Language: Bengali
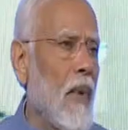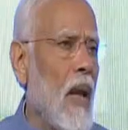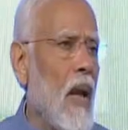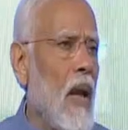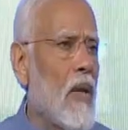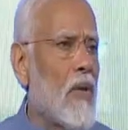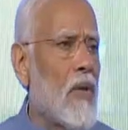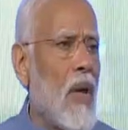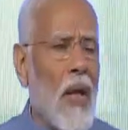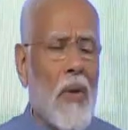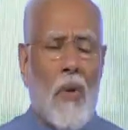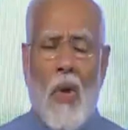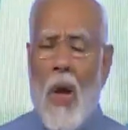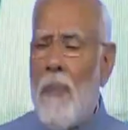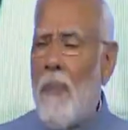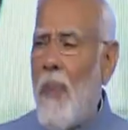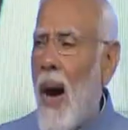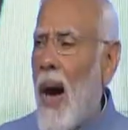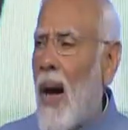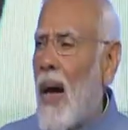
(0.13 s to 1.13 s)
বন্ধুগণ
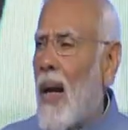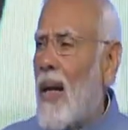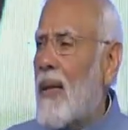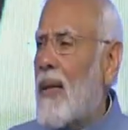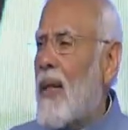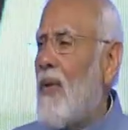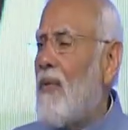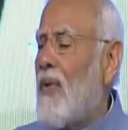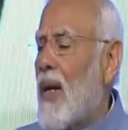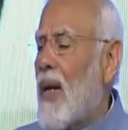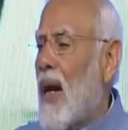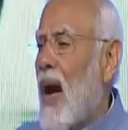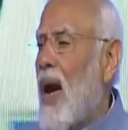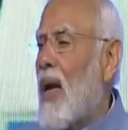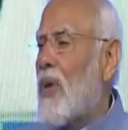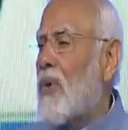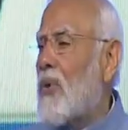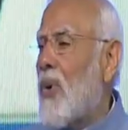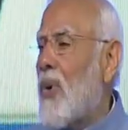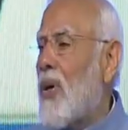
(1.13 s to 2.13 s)
ভারতের
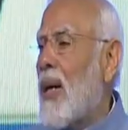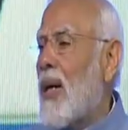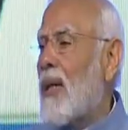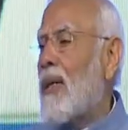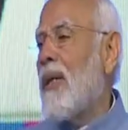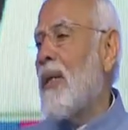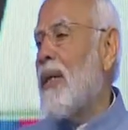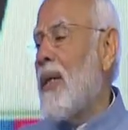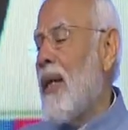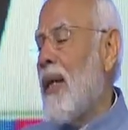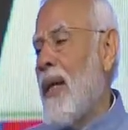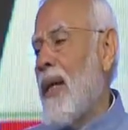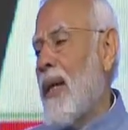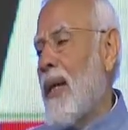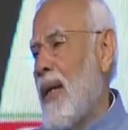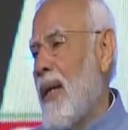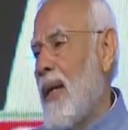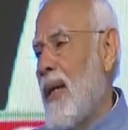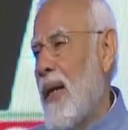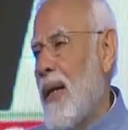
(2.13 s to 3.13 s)
উন্নয়নে গতি আনার
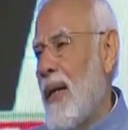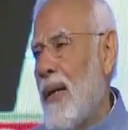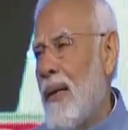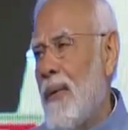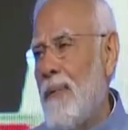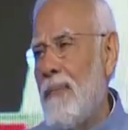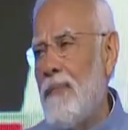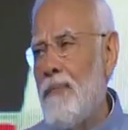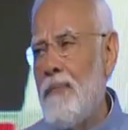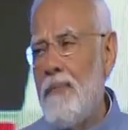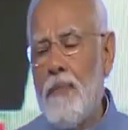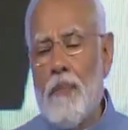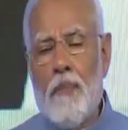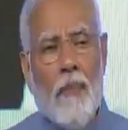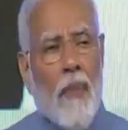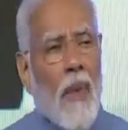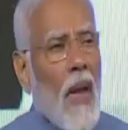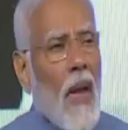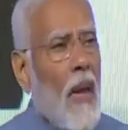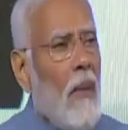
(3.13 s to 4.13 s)
জন্য
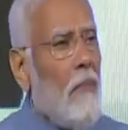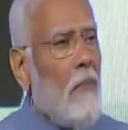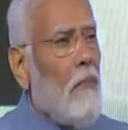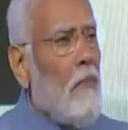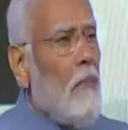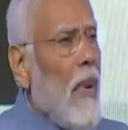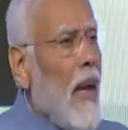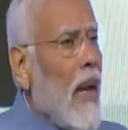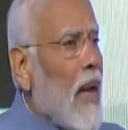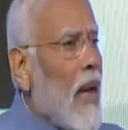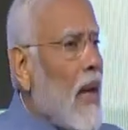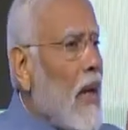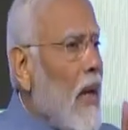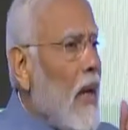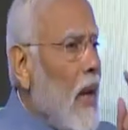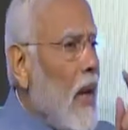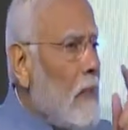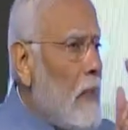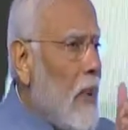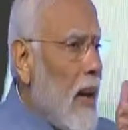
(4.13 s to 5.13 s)
বিগ
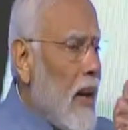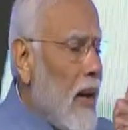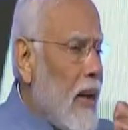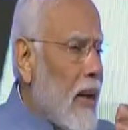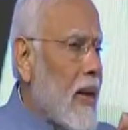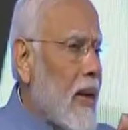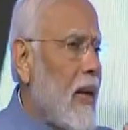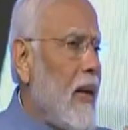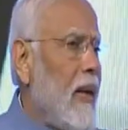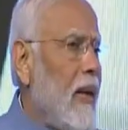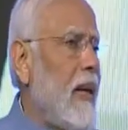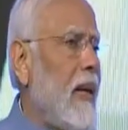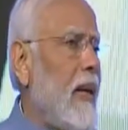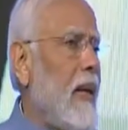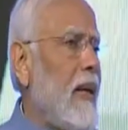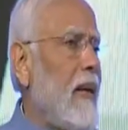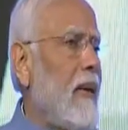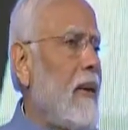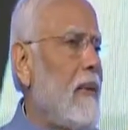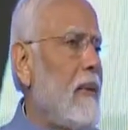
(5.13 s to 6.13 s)
লিপ নেওয়ার জন্য
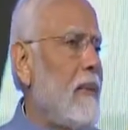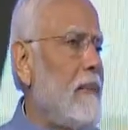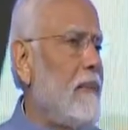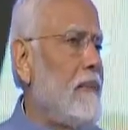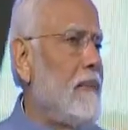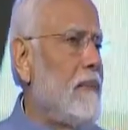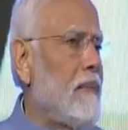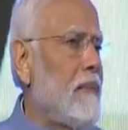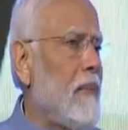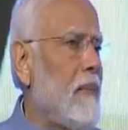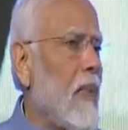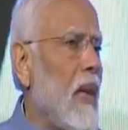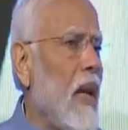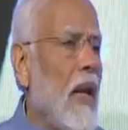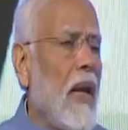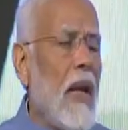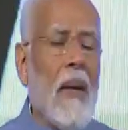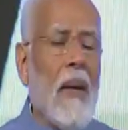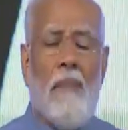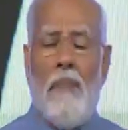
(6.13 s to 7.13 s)

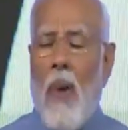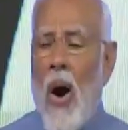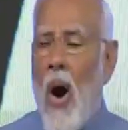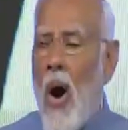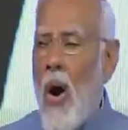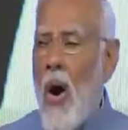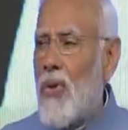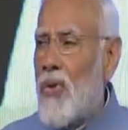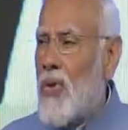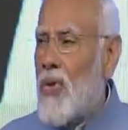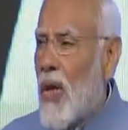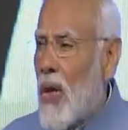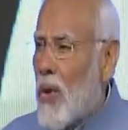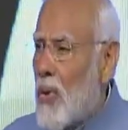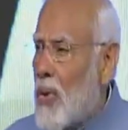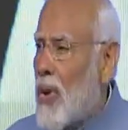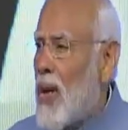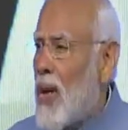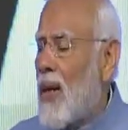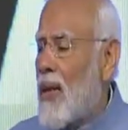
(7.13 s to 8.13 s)
সবচেয়ে বেশি
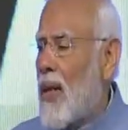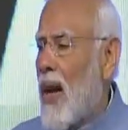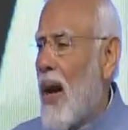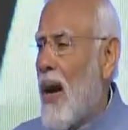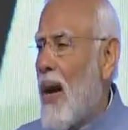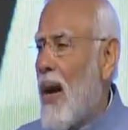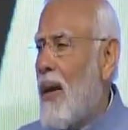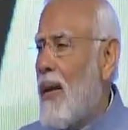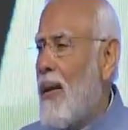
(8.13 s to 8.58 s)
প্রয়োজন ছিল